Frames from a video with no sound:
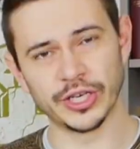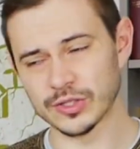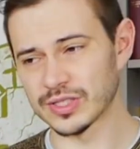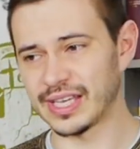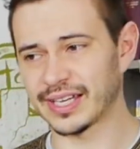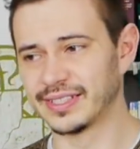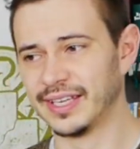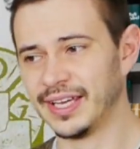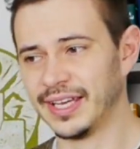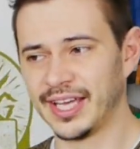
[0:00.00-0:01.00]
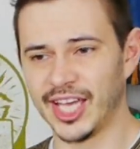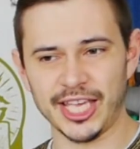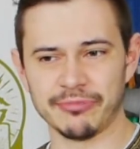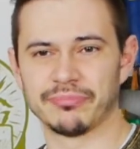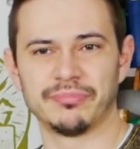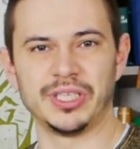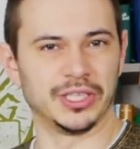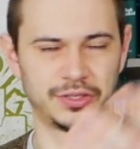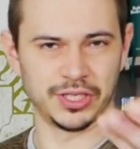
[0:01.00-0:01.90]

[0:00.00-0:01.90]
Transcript: Und Jesus sagt, hey, ihr,